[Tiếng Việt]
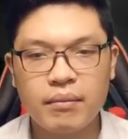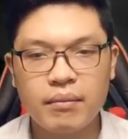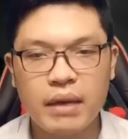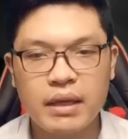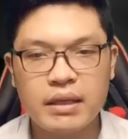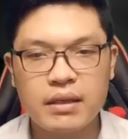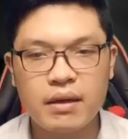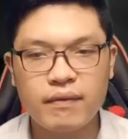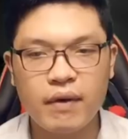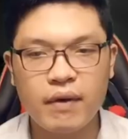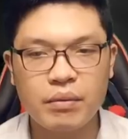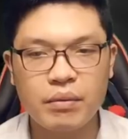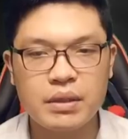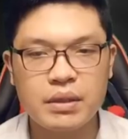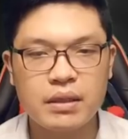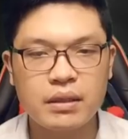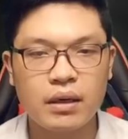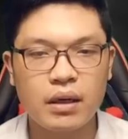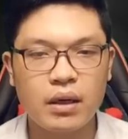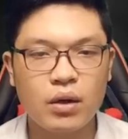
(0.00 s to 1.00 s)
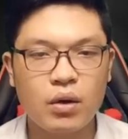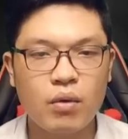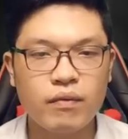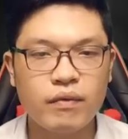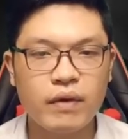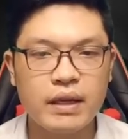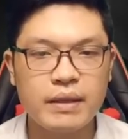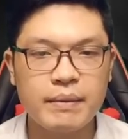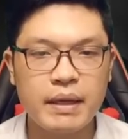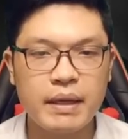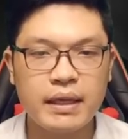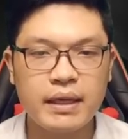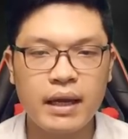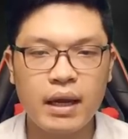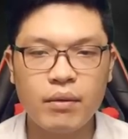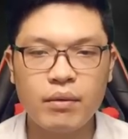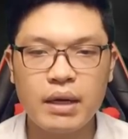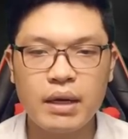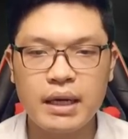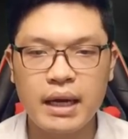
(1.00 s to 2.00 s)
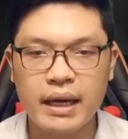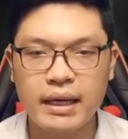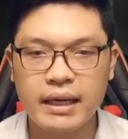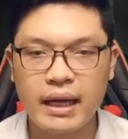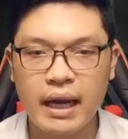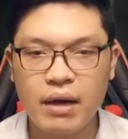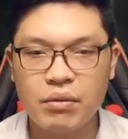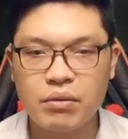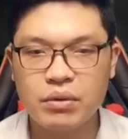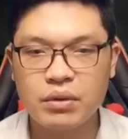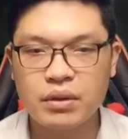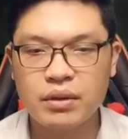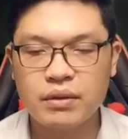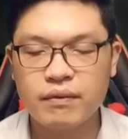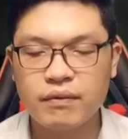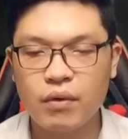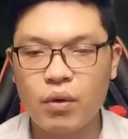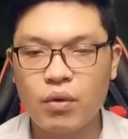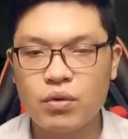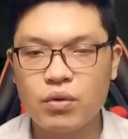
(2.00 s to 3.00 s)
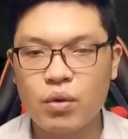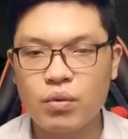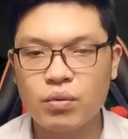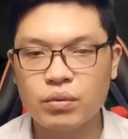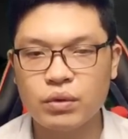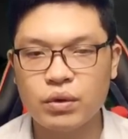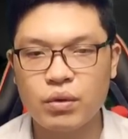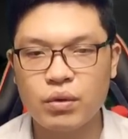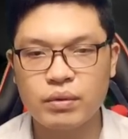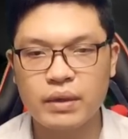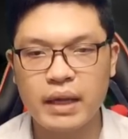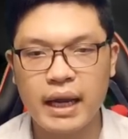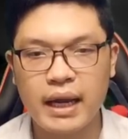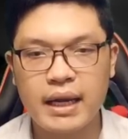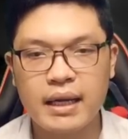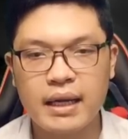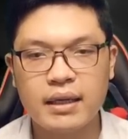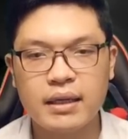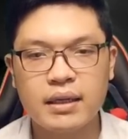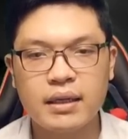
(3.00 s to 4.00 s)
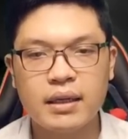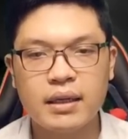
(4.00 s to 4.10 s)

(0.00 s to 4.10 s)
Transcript: bây giờ phòng trừng cũng phải bị kéo lên đài cao, vô cùng nhục nhã.